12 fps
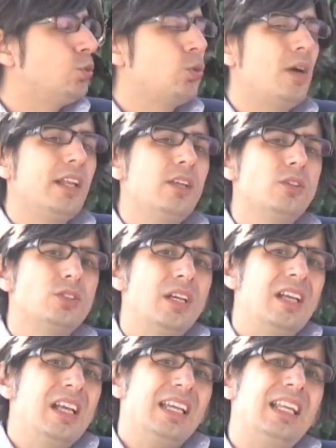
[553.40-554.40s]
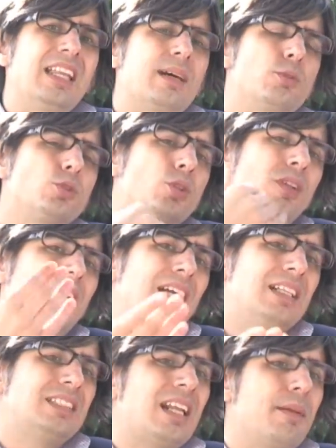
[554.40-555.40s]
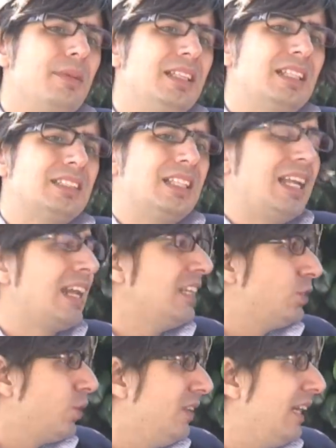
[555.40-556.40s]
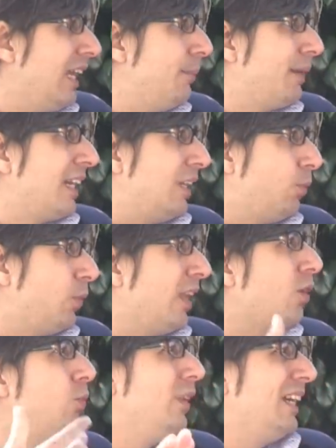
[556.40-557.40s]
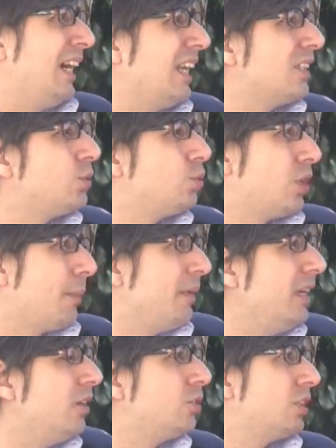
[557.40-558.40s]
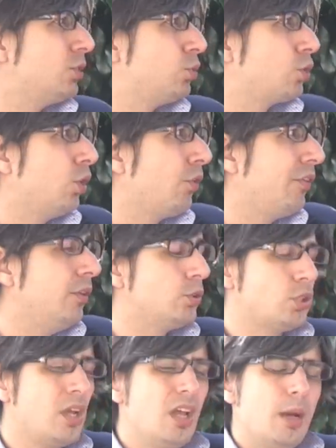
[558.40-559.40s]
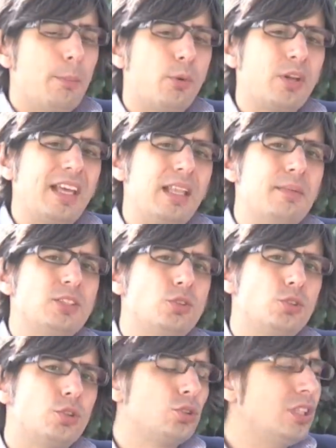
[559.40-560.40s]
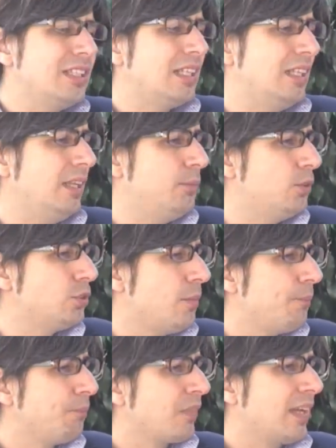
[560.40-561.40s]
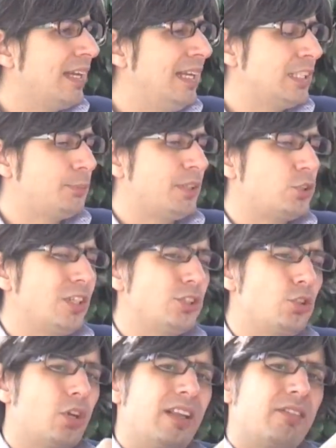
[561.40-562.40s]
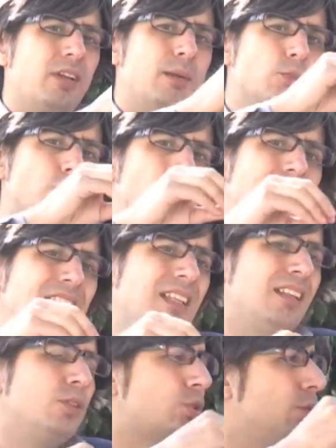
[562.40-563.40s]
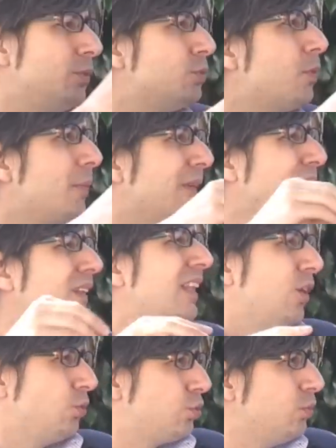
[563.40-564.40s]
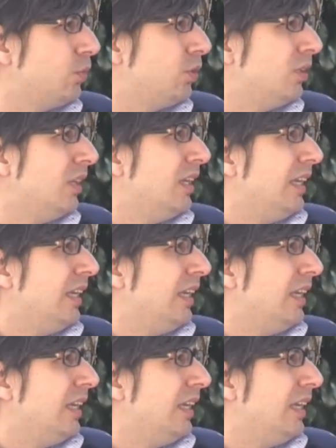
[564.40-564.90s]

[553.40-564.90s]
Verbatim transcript: de usuarios y le damos todas las herramientas de la red social para que lo pueda comunicar a sus amigos, a sus conocidos, porque además nosotros entendemos que las personas nos relacionamos con gente de nuestro mismo perfil de consumo.